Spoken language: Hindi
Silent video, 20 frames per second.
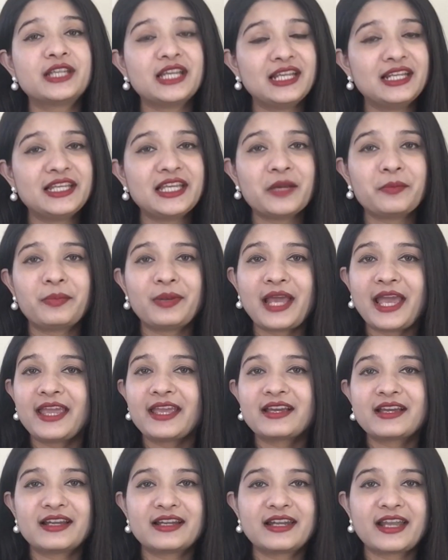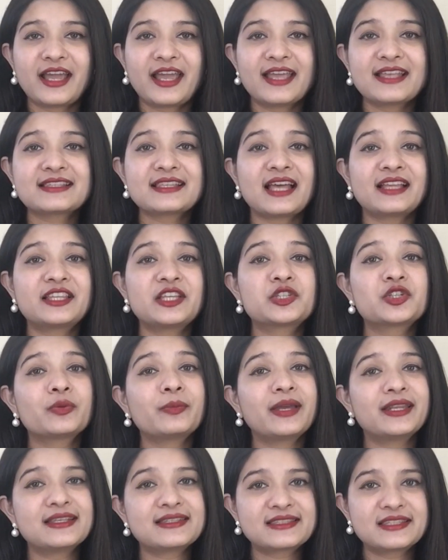डेली अप्लाई करना है साथ ही
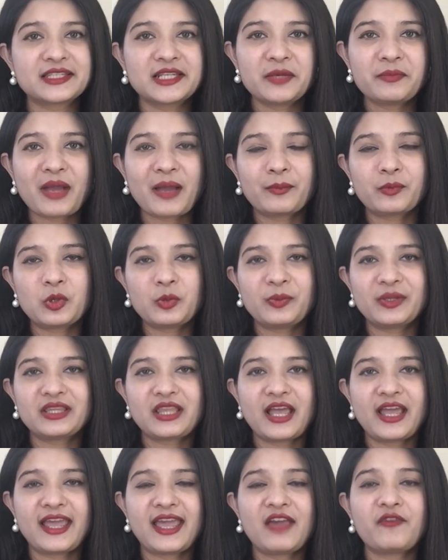जो मैंने सिरम आपको बताया